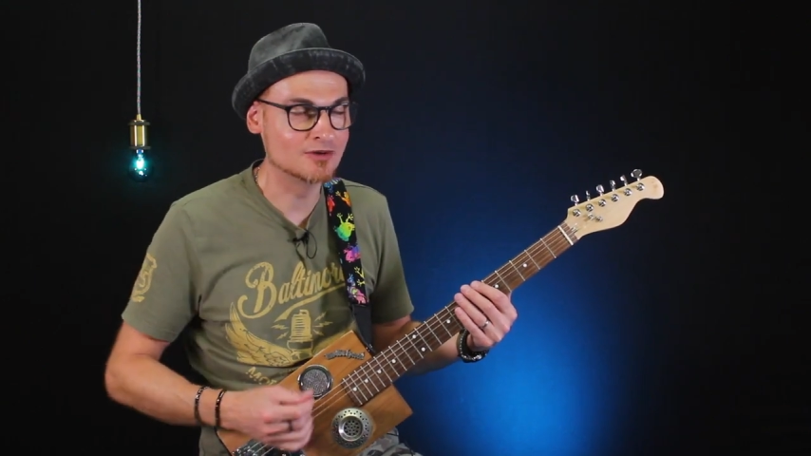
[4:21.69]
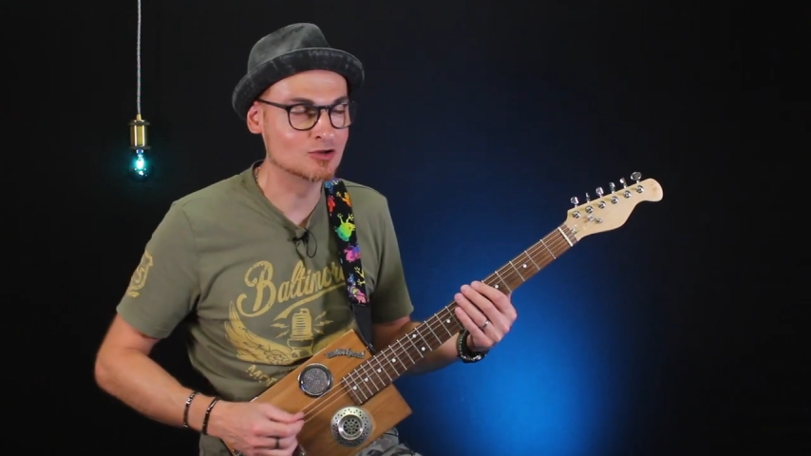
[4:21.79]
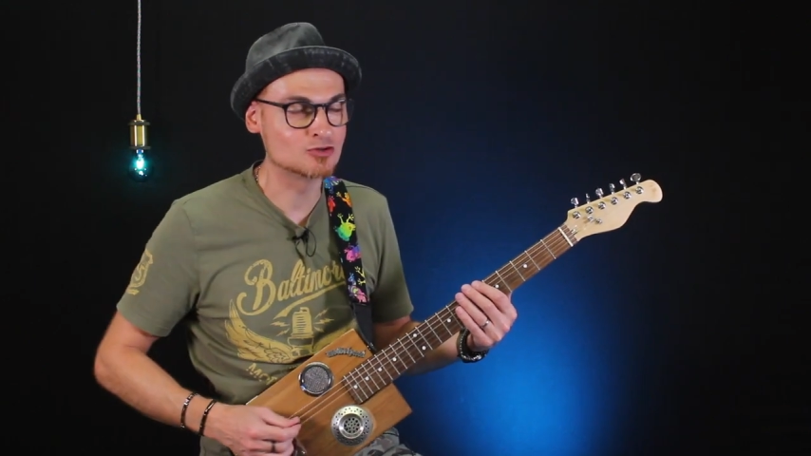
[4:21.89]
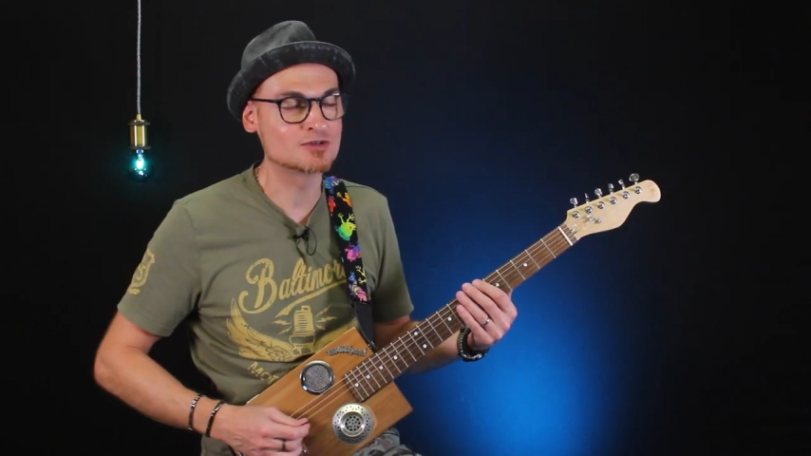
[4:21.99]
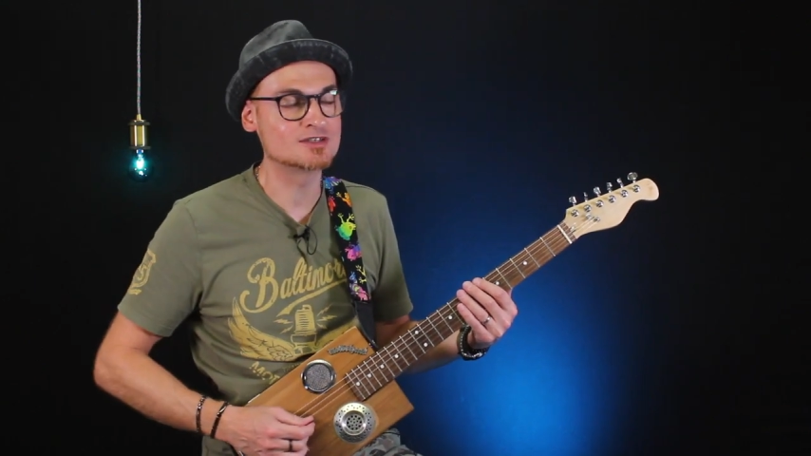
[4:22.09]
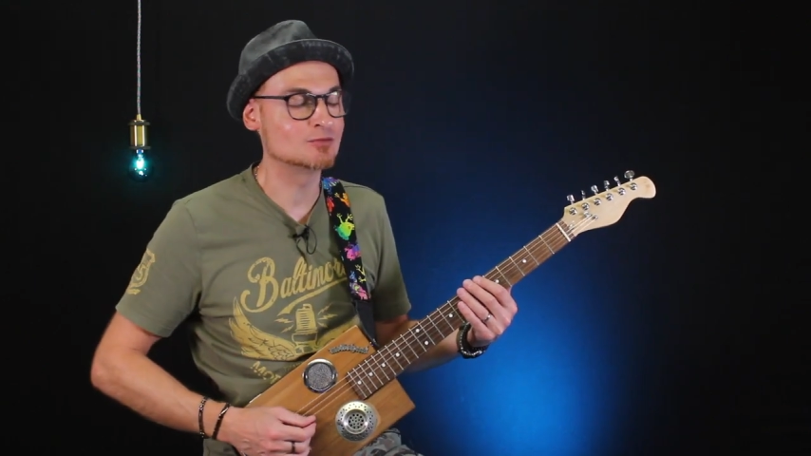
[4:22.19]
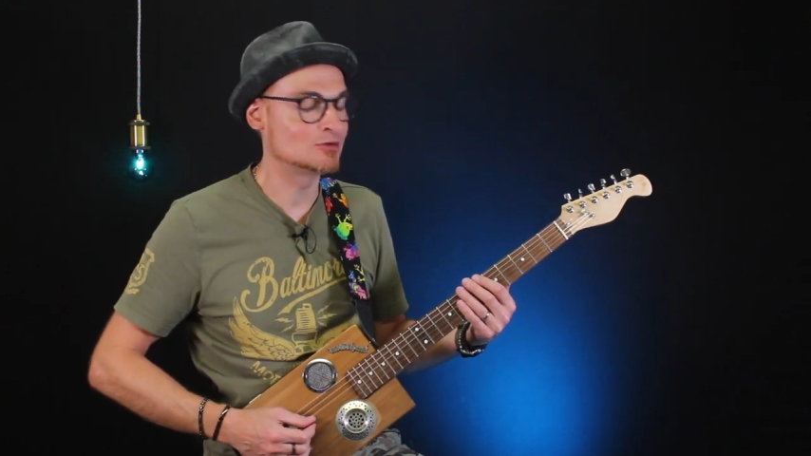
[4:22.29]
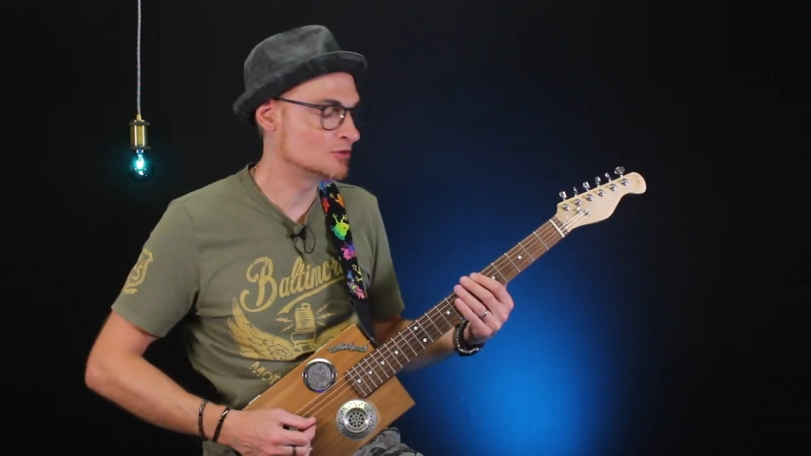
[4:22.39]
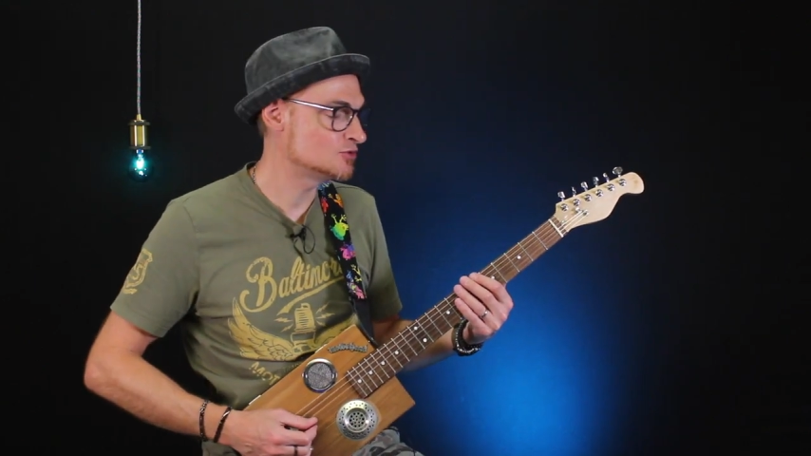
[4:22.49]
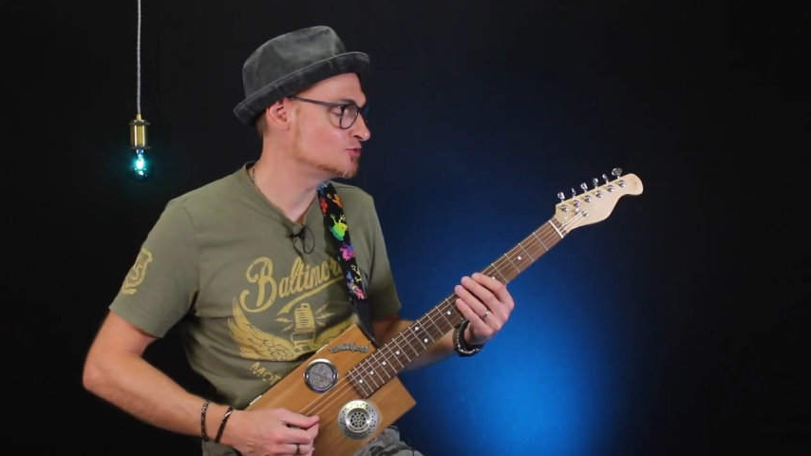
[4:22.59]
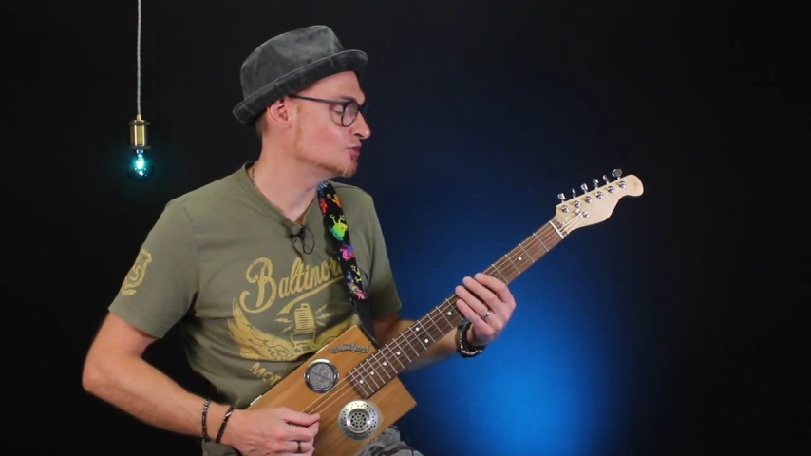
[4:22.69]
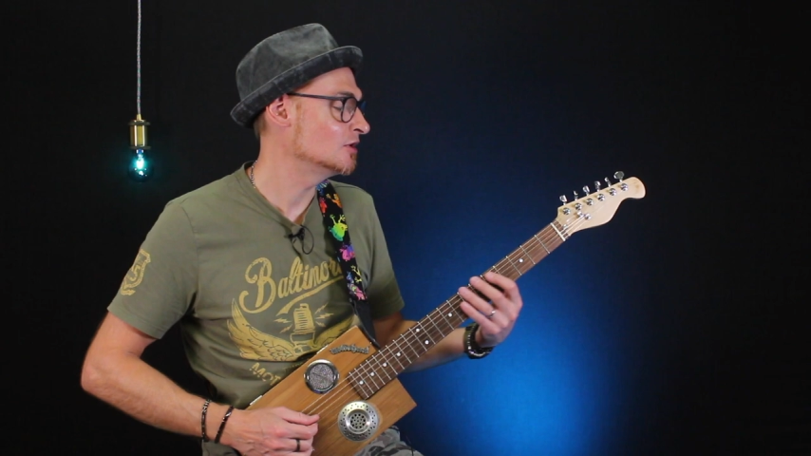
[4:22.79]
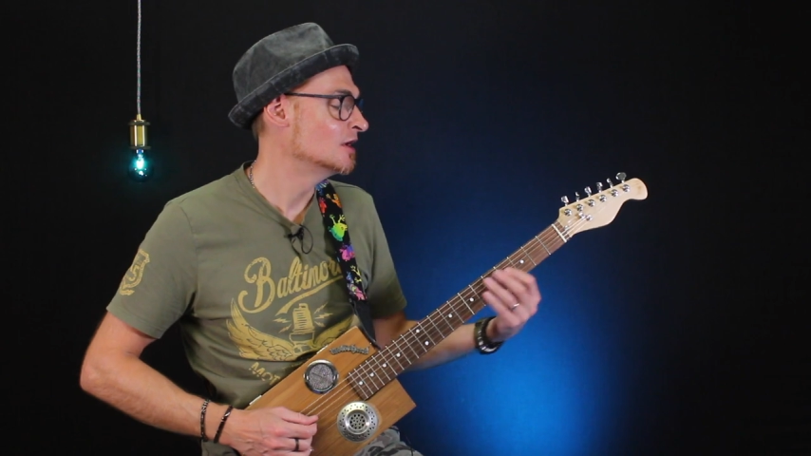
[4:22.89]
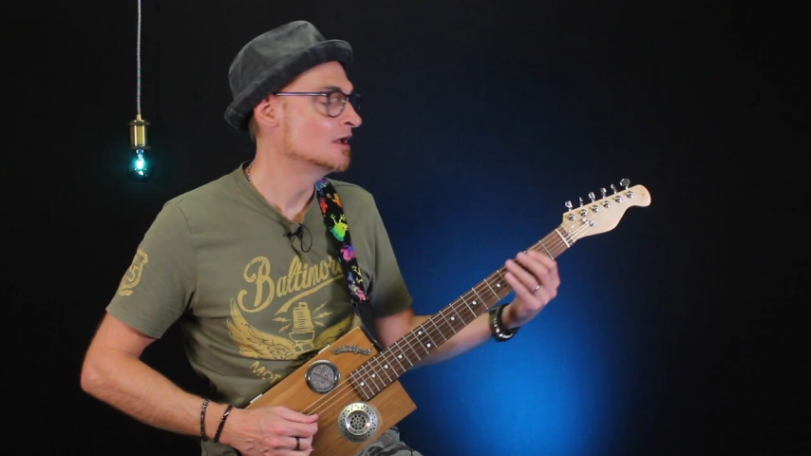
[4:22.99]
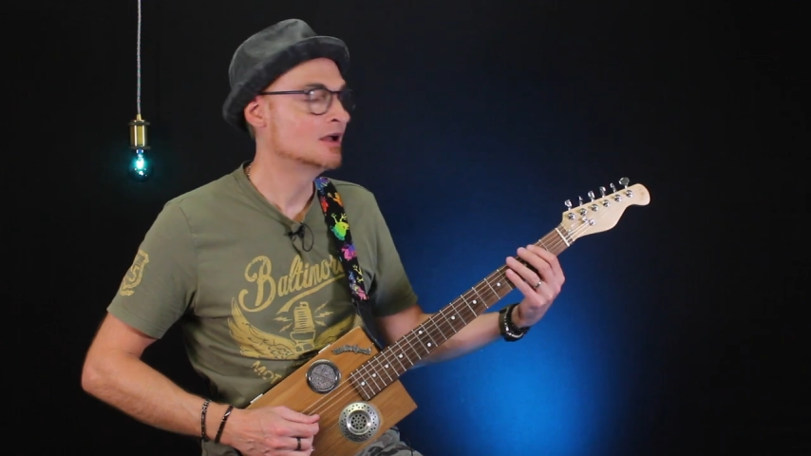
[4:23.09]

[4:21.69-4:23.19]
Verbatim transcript: va le jouer simplement sur